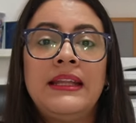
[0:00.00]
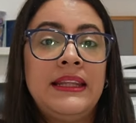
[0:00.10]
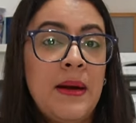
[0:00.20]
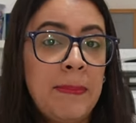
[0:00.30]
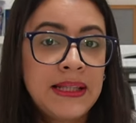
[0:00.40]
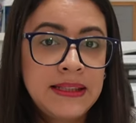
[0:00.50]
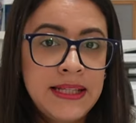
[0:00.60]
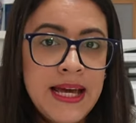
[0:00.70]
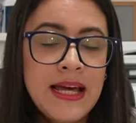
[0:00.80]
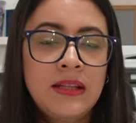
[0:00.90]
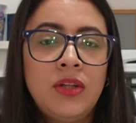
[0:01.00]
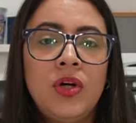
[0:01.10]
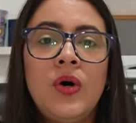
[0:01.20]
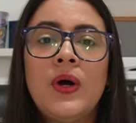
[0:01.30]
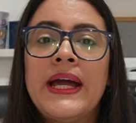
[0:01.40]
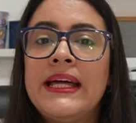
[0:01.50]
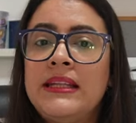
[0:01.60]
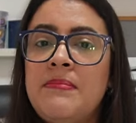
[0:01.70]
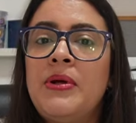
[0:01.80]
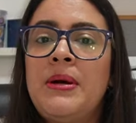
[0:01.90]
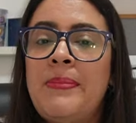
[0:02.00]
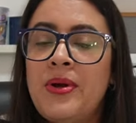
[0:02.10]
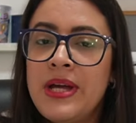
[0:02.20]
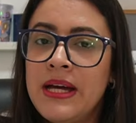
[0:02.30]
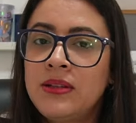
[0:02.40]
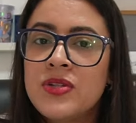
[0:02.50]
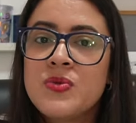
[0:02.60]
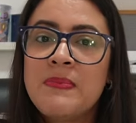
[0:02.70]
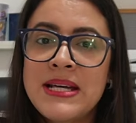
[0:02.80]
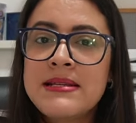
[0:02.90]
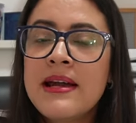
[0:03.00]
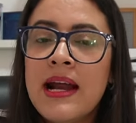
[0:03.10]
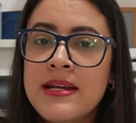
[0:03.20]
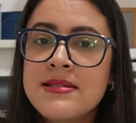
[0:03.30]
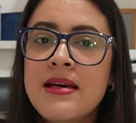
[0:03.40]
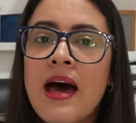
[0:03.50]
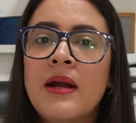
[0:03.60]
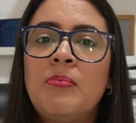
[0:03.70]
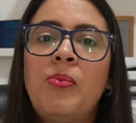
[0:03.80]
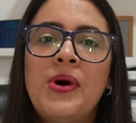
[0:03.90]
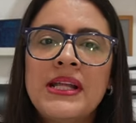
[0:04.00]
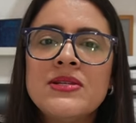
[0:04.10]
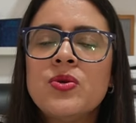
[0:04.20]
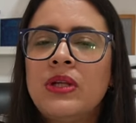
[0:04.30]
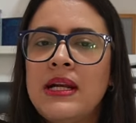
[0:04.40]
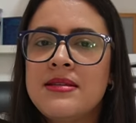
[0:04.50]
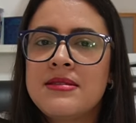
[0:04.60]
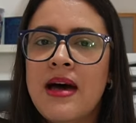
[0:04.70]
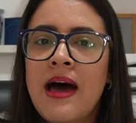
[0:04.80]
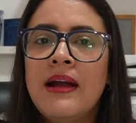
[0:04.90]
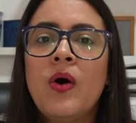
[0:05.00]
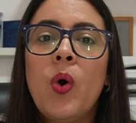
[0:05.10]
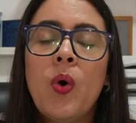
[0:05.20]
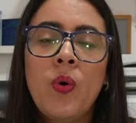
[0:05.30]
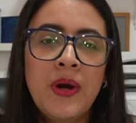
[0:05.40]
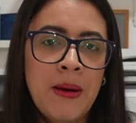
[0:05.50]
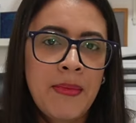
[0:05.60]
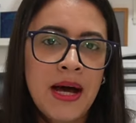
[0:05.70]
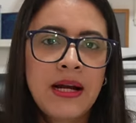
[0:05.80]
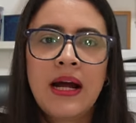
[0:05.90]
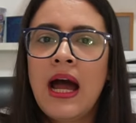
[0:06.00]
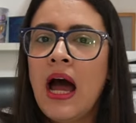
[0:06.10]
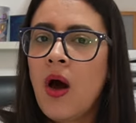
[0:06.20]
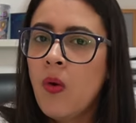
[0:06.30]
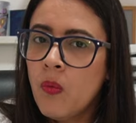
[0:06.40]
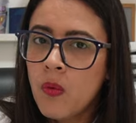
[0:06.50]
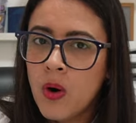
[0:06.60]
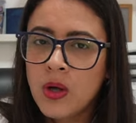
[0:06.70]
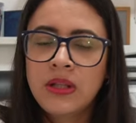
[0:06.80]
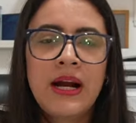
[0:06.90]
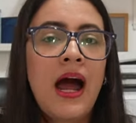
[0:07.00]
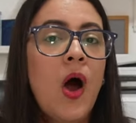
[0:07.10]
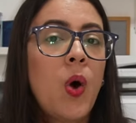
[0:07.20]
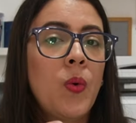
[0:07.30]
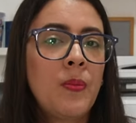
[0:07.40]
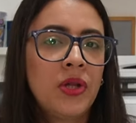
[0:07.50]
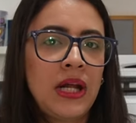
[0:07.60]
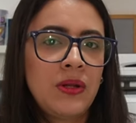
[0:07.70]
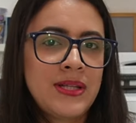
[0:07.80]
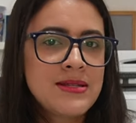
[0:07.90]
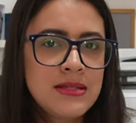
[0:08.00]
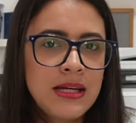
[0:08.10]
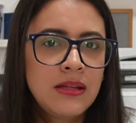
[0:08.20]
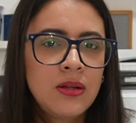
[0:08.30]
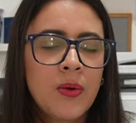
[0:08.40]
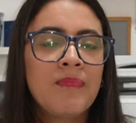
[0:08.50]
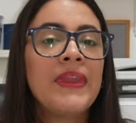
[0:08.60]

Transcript: Dependiendo qué tipo de proyectos vas a realizar, puedes utilizar una marca u otra o un modelo distinto.